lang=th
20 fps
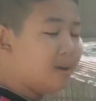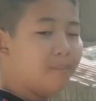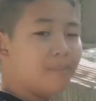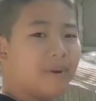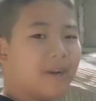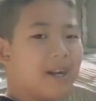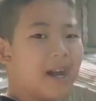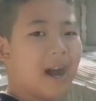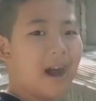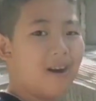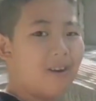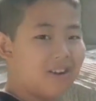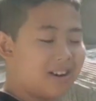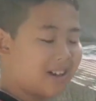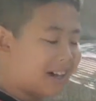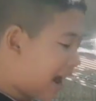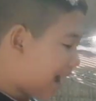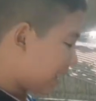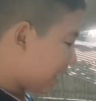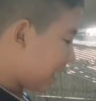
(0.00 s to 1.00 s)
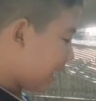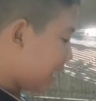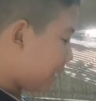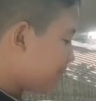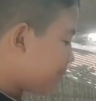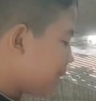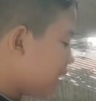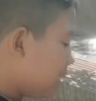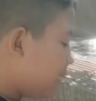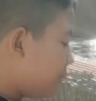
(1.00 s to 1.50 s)
เพื่อเอารังนะครับ
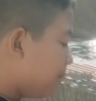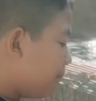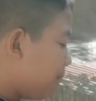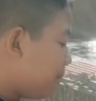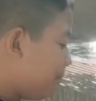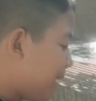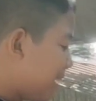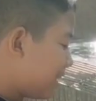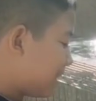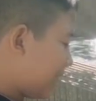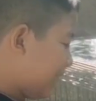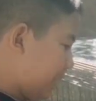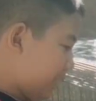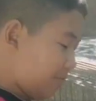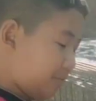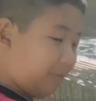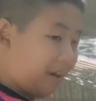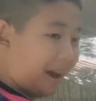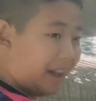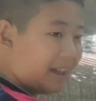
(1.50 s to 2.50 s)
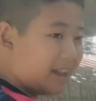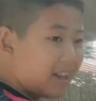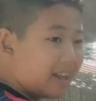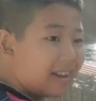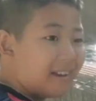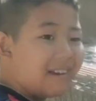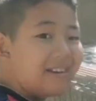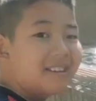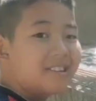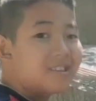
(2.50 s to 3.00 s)
มาติดไว้
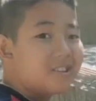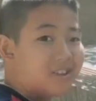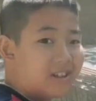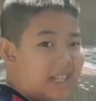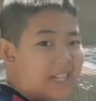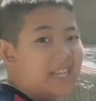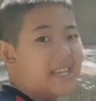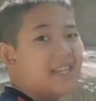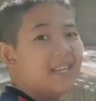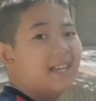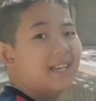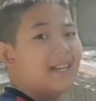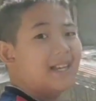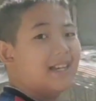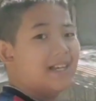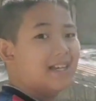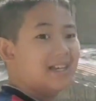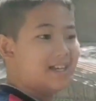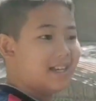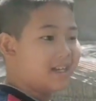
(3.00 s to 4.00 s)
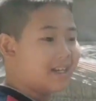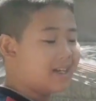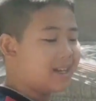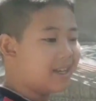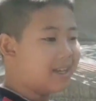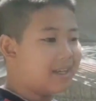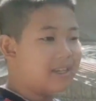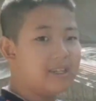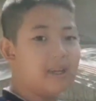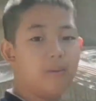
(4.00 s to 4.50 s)
ตรงนี้เลย
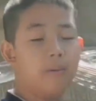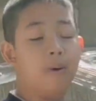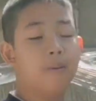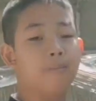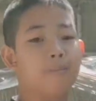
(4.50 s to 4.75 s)
เดี๋ยวผม